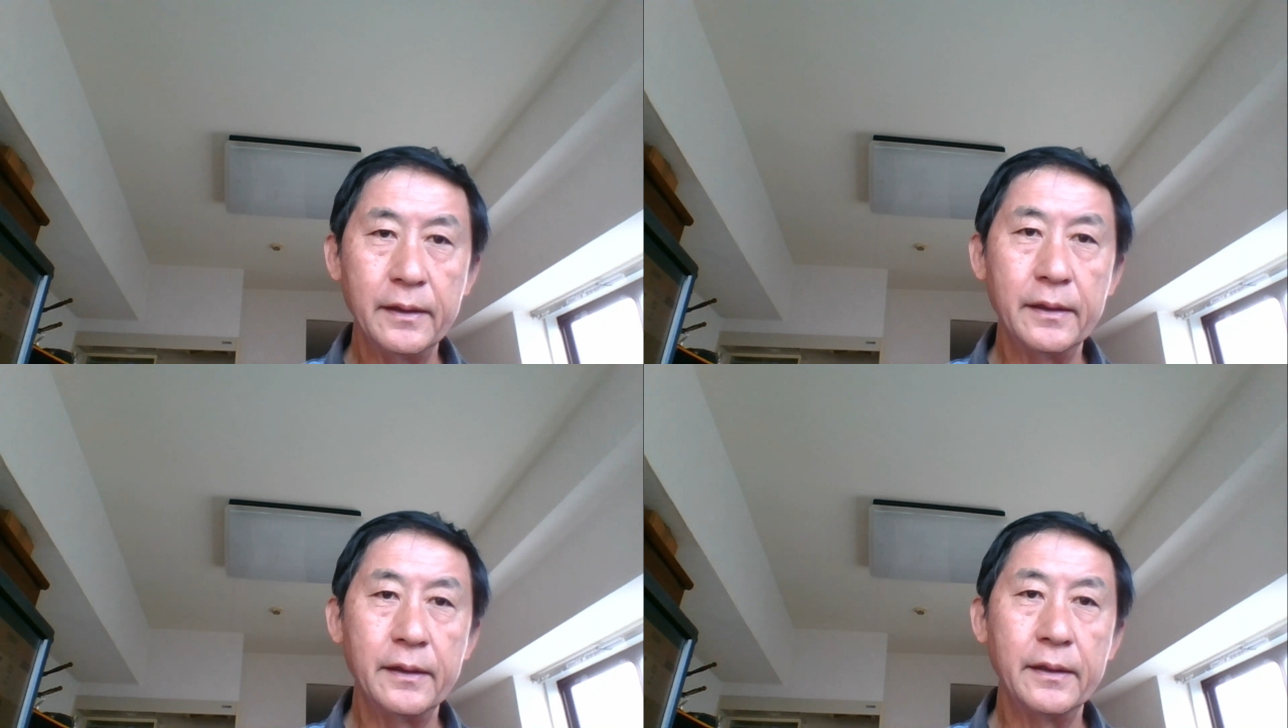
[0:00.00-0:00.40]

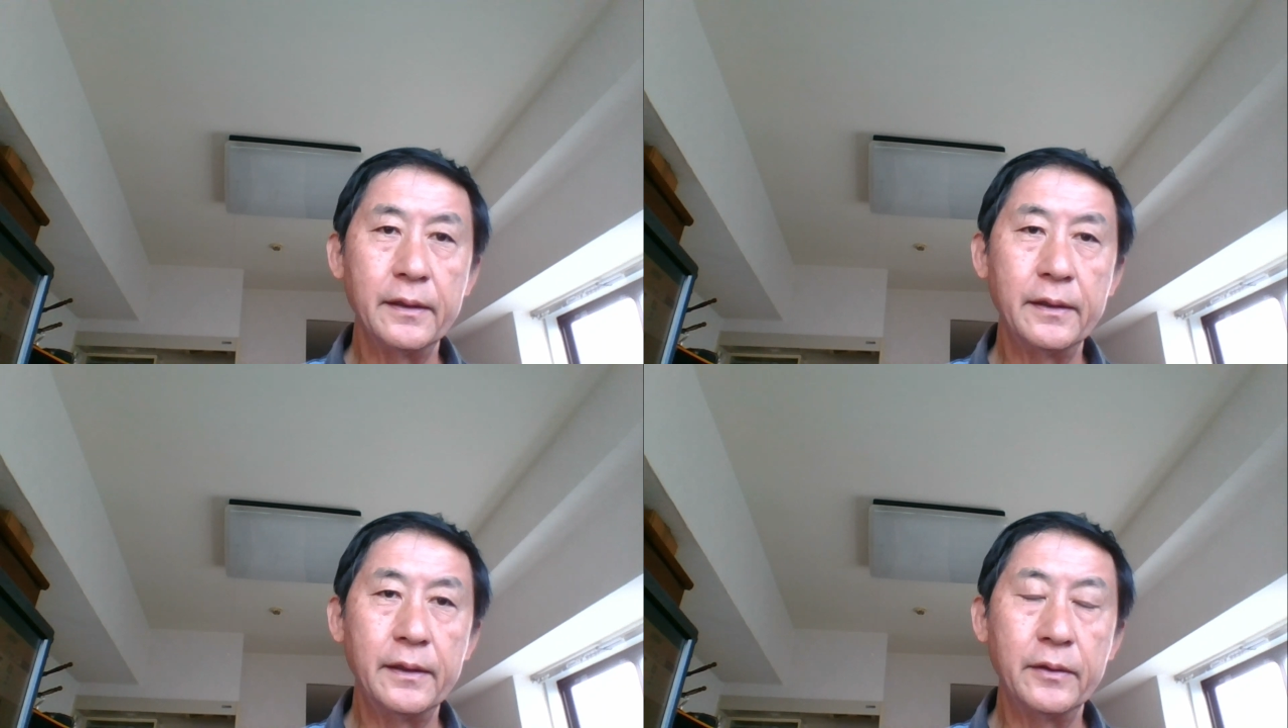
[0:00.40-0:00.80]

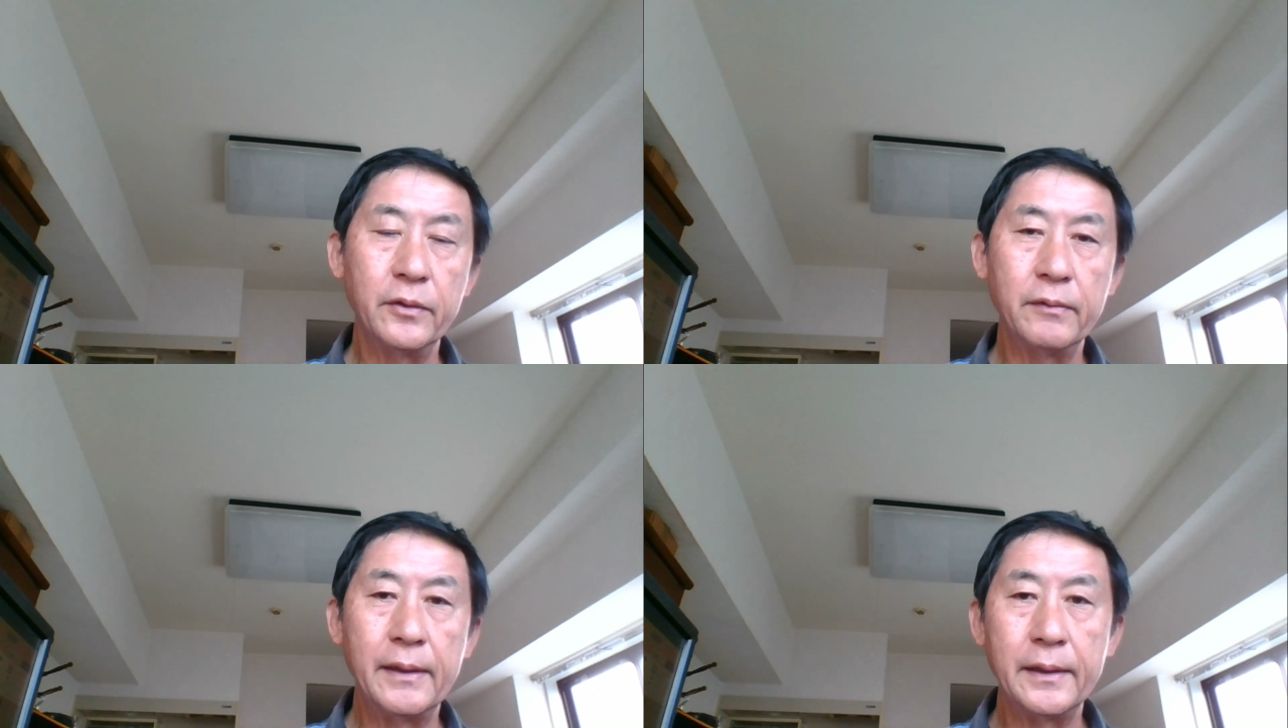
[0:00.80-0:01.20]
えー、日
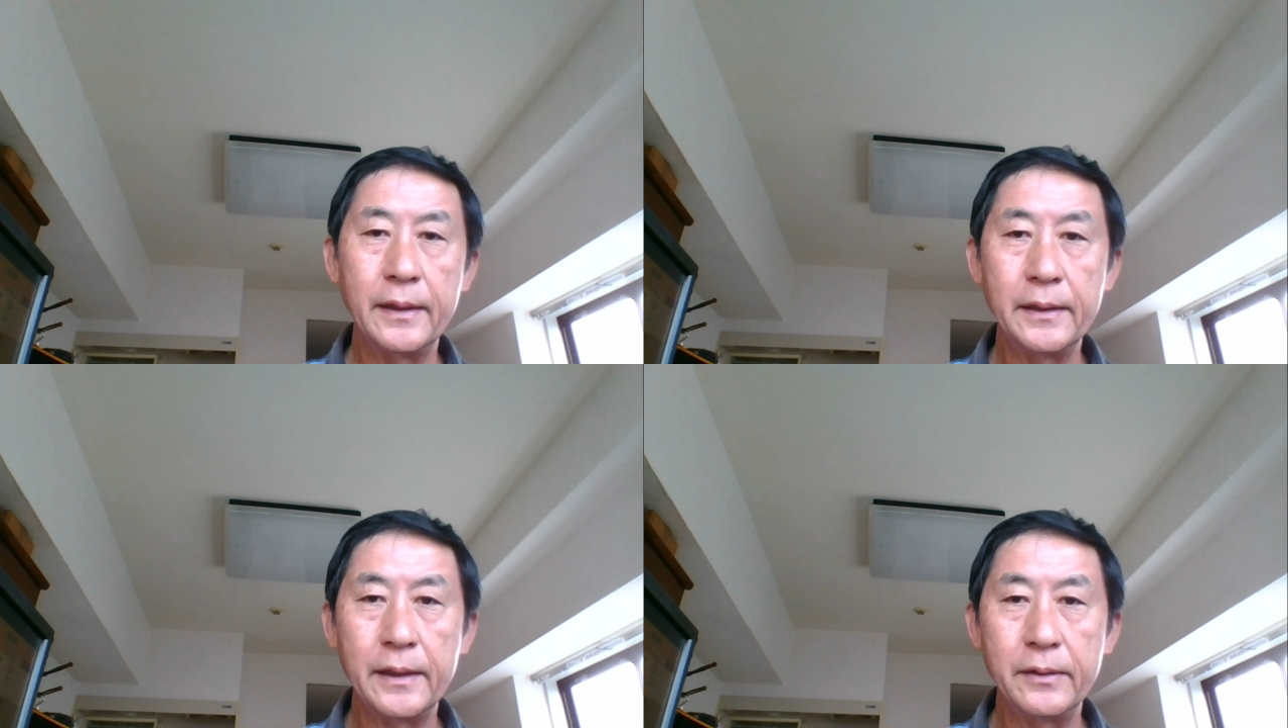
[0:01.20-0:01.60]
頃は
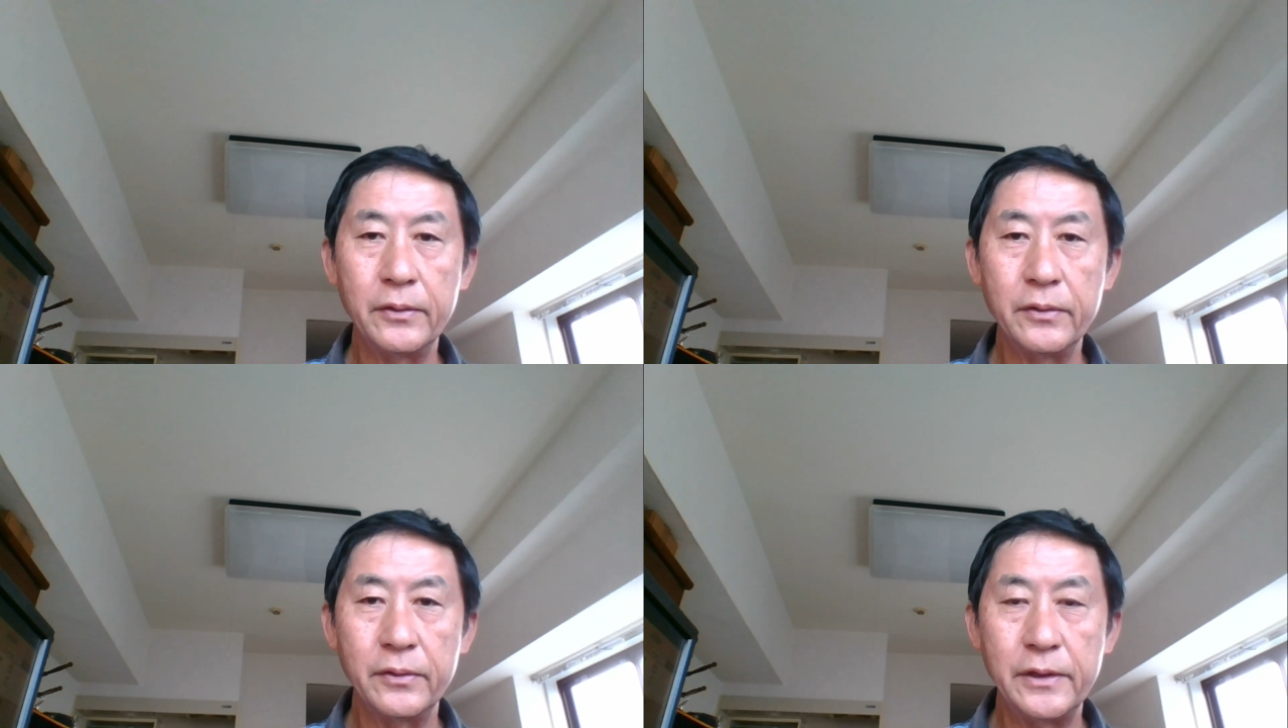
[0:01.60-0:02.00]
だいたい
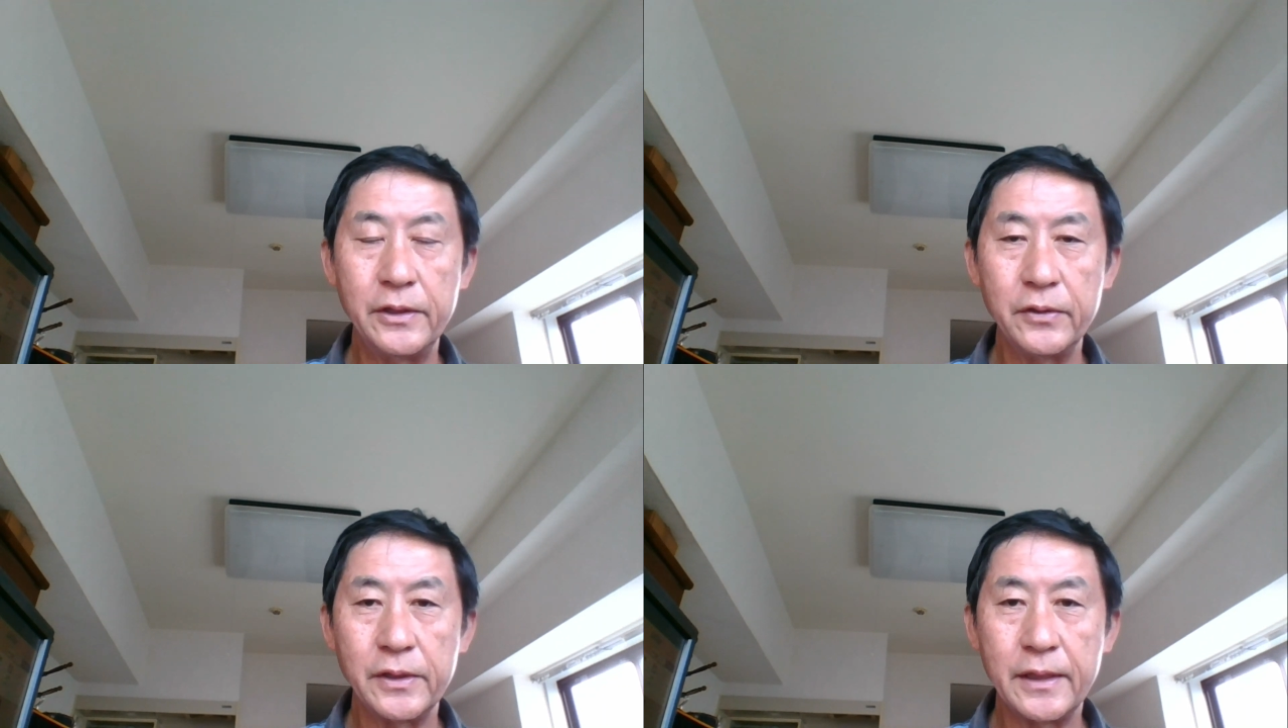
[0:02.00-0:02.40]
土曜
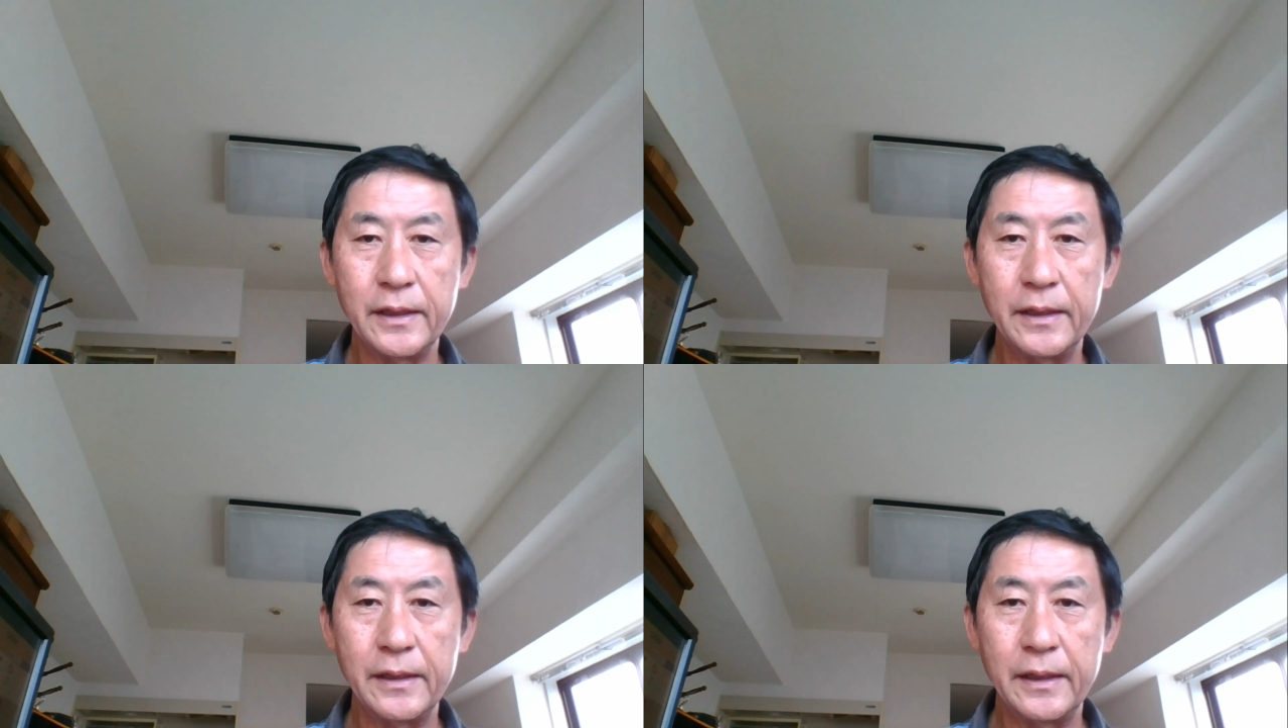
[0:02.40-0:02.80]
日曜し
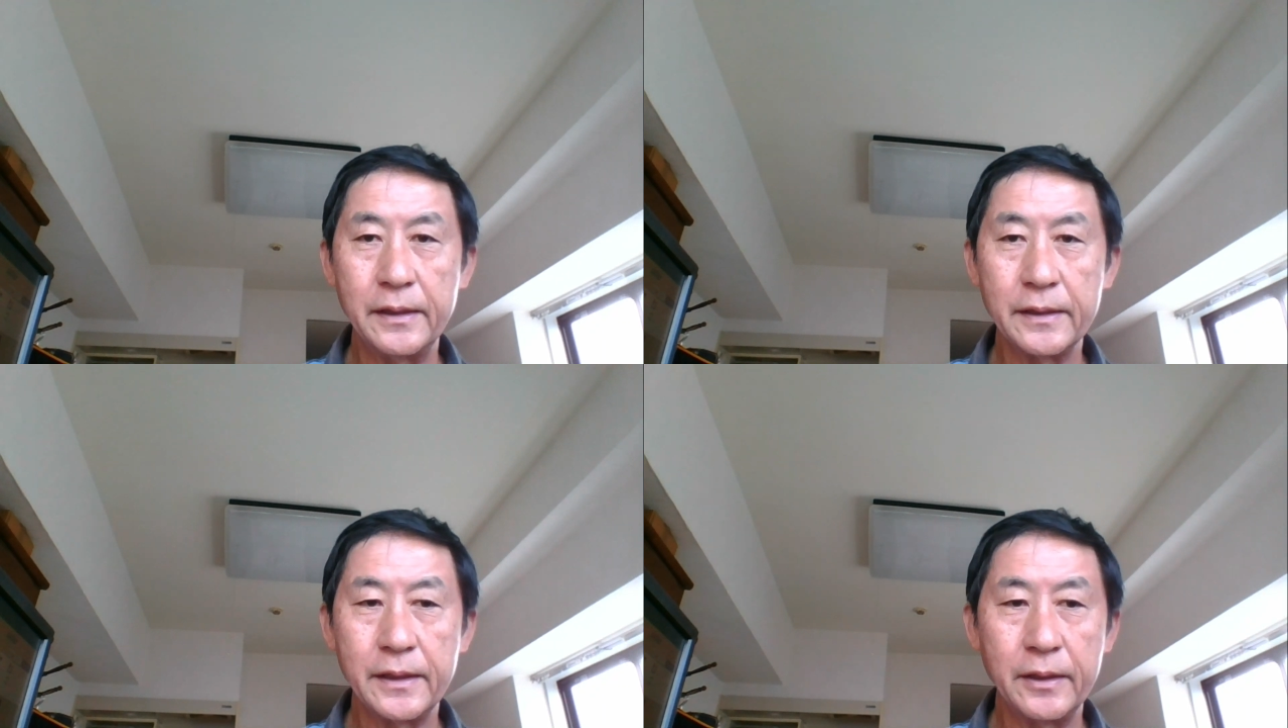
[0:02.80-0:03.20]
か入れない
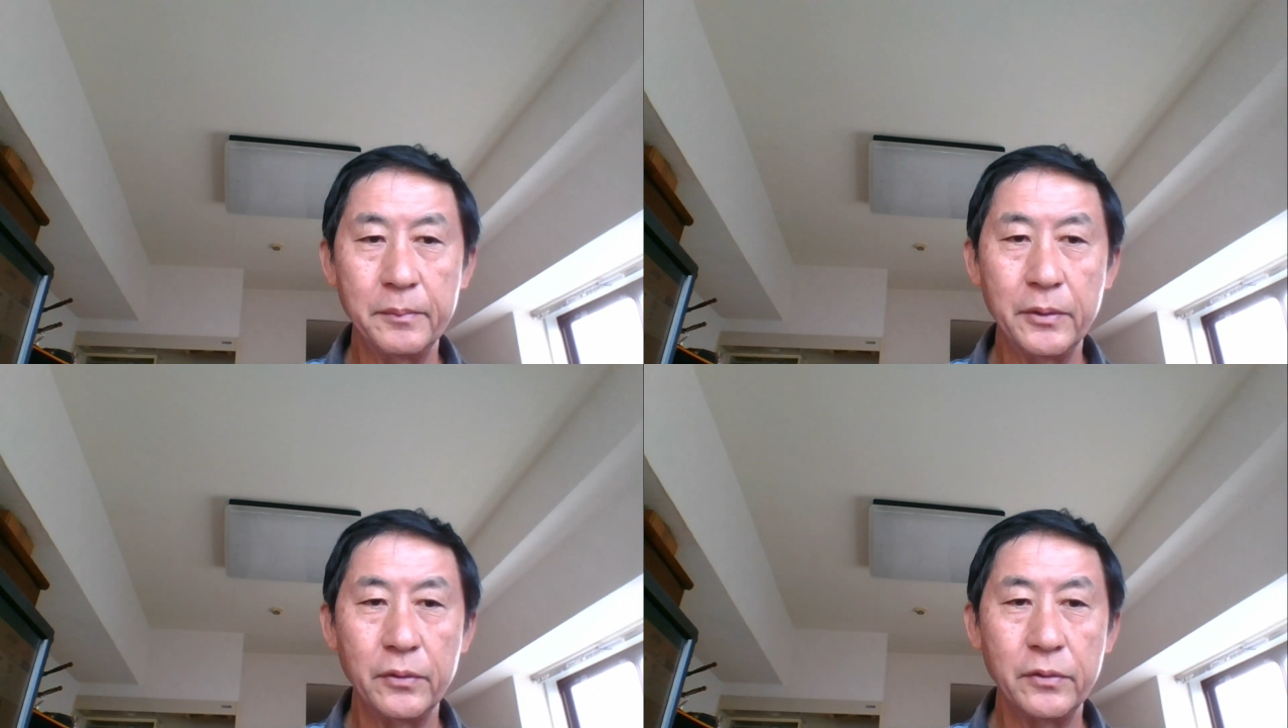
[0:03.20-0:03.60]
んですけ
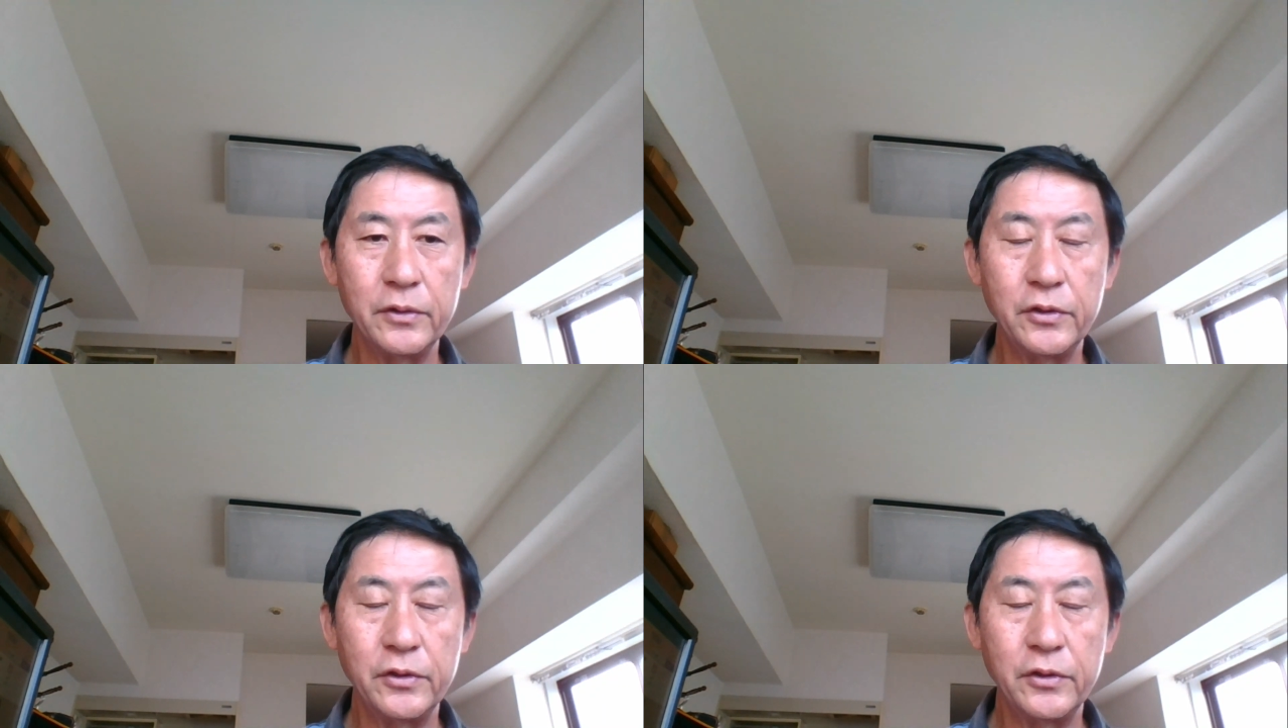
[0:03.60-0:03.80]
ども